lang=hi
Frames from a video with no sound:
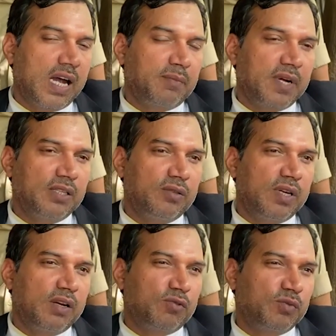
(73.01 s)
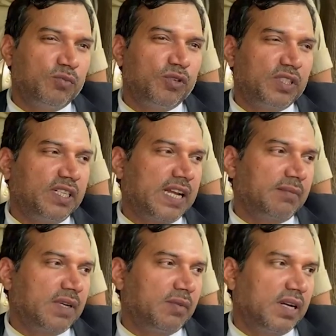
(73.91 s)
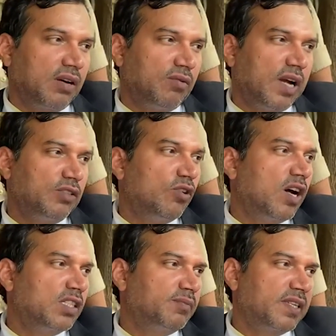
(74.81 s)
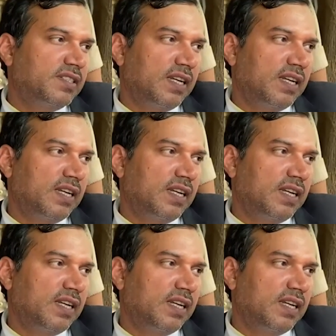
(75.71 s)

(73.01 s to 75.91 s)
आपका जो है कुछ मूर्ति टाइप का बना हुआ है जो अस्पष्ट